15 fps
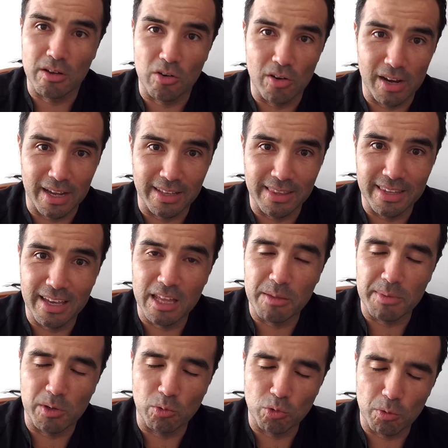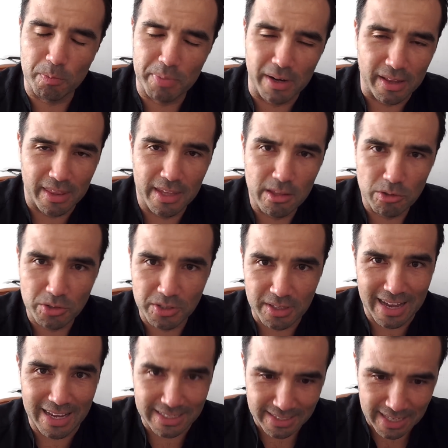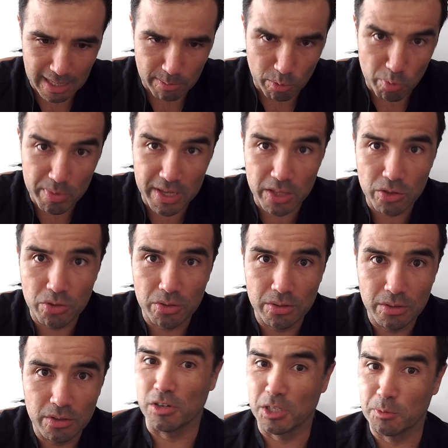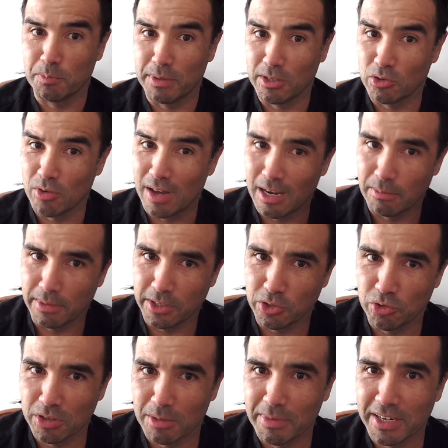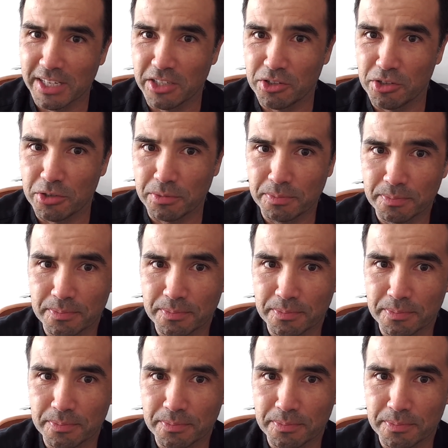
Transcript: con la cantidad de minutos perdidos hasta el momento con respecto al maillot amarillo,